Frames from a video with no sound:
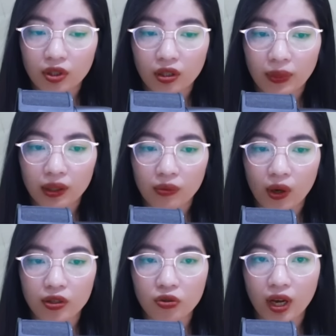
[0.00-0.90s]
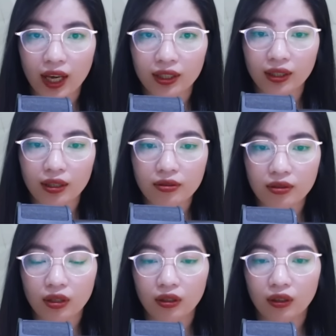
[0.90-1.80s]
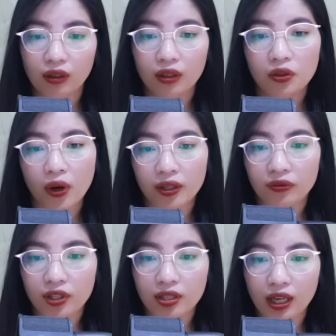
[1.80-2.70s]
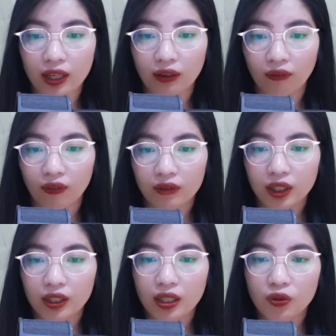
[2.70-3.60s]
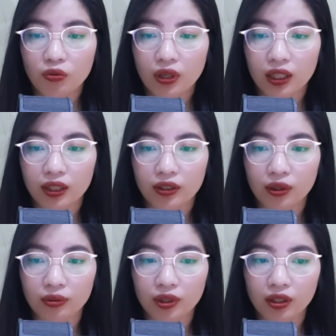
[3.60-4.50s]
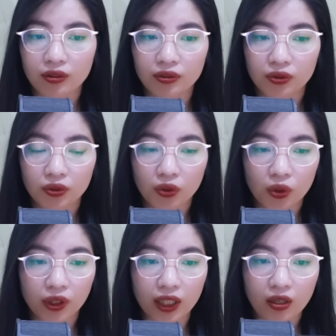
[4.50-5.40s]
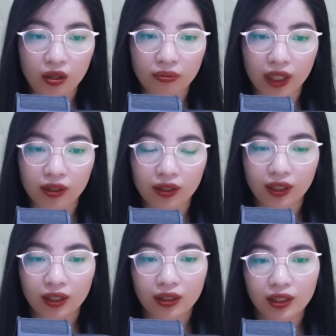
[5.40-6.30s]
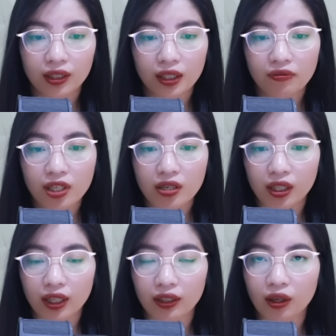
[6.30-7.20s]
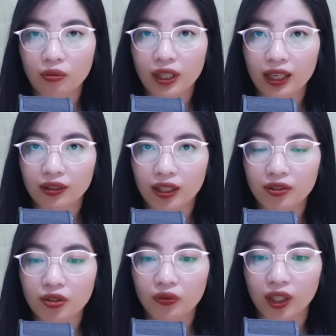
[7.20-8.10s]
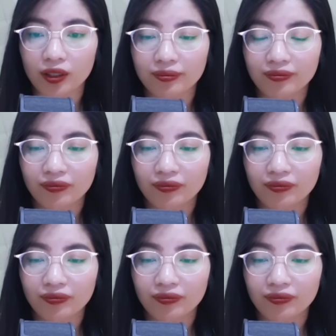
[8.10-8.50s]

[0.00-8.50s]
Như mệt mỏi xoa hai thái dương. Ngoài Phi ra thì đây cũng là lần đầu tiên cô thấy con mình thân thiết với người đàn ông khác đến như vậy.